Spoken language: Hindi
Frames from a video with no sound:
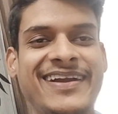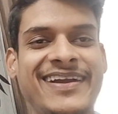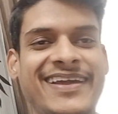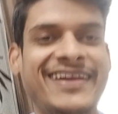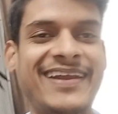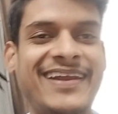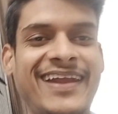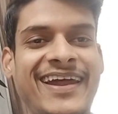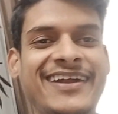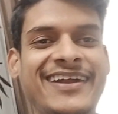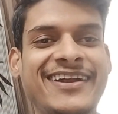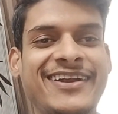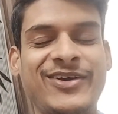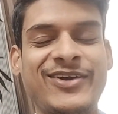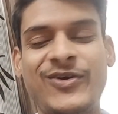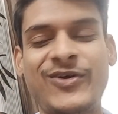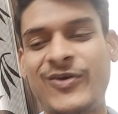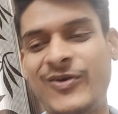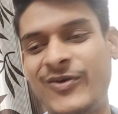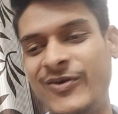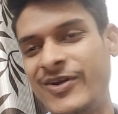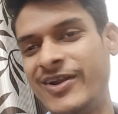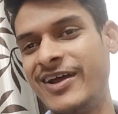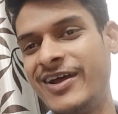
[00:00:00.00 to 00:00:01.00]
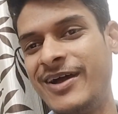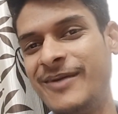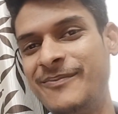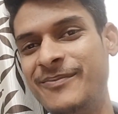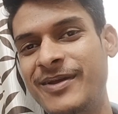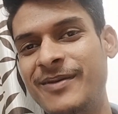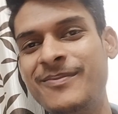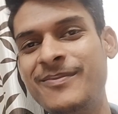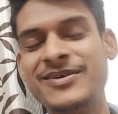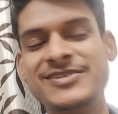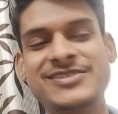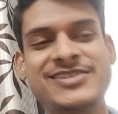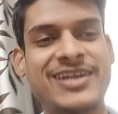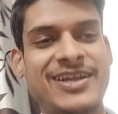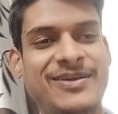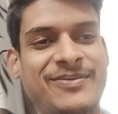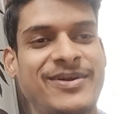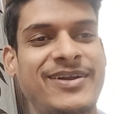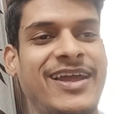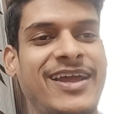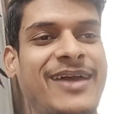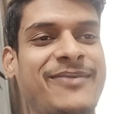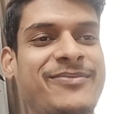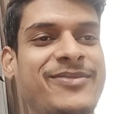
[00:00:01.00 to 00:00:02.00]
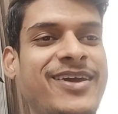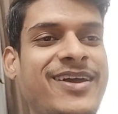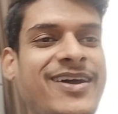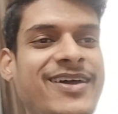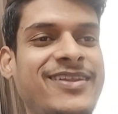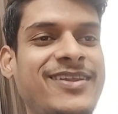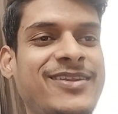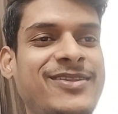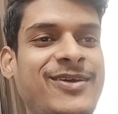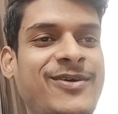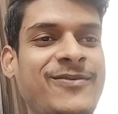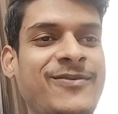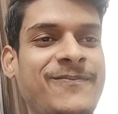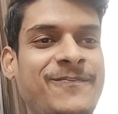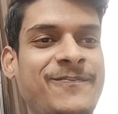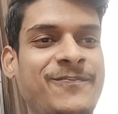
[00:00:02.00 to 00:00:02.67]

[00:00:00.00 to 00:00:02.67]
है सैटरडे नाइट और अभी बज रहे हैं मैं टाइम दिखा